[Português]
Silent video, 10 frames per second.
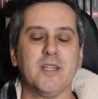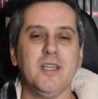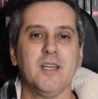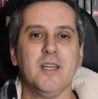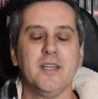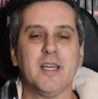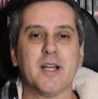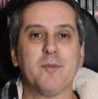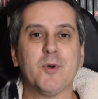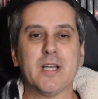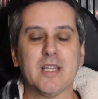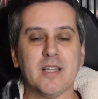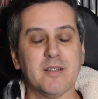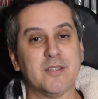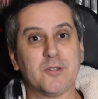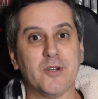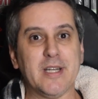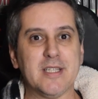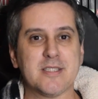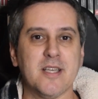ali e acabou que ela entrou em
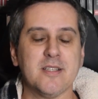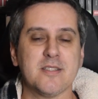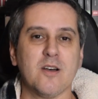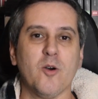licença